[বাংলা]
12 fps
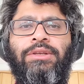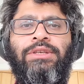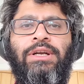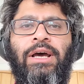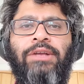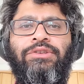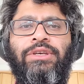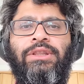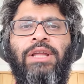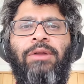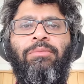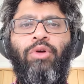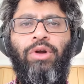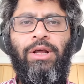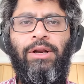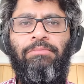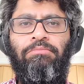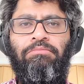যেটা আছে তার
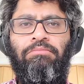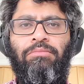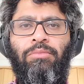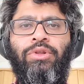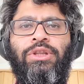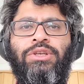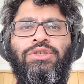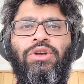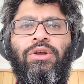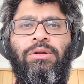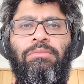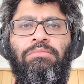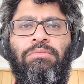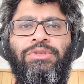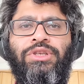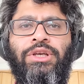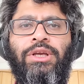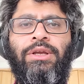ভোটার মন্তেশ্বর
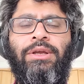যে